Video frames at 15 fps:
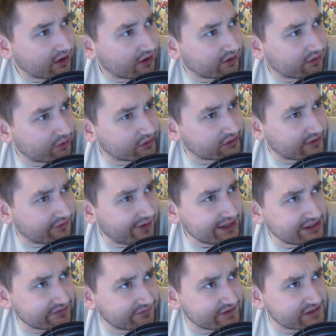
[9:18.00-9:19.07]
вот
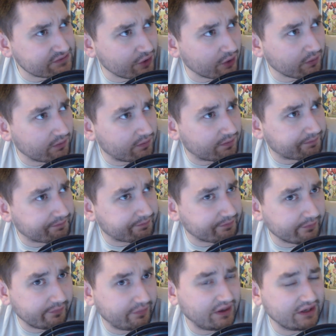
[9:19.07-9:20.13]
давайте возьмем,
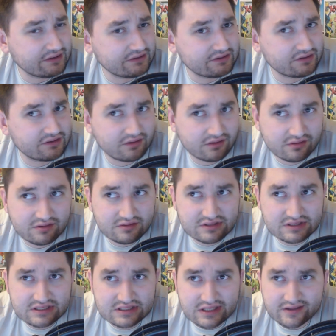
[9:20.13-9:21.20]
блин,
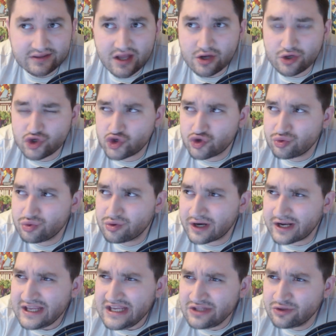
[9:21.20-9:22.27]
страдающую
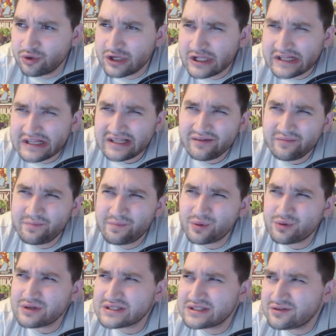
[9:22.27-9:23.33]
Украину,
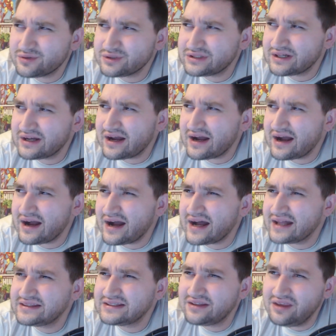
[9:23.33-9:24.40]
просто вот
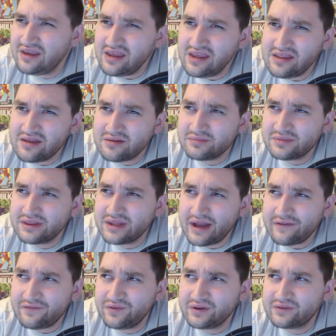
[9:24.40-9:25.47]
откинем
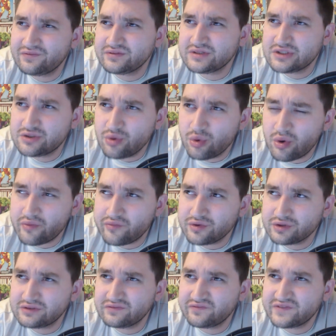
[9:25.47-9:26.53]
нафиг все,
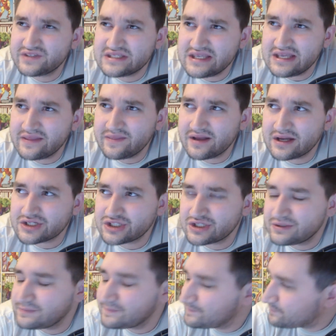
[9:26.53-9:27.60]
вот все
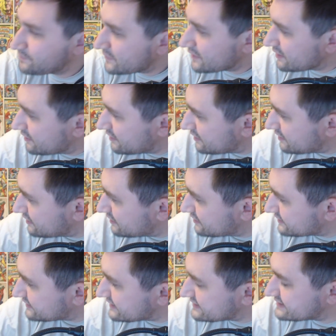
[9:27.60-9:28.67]
наши,
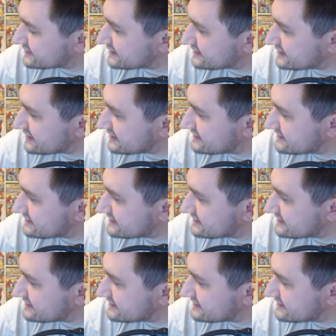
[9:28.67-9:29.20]
как сказать,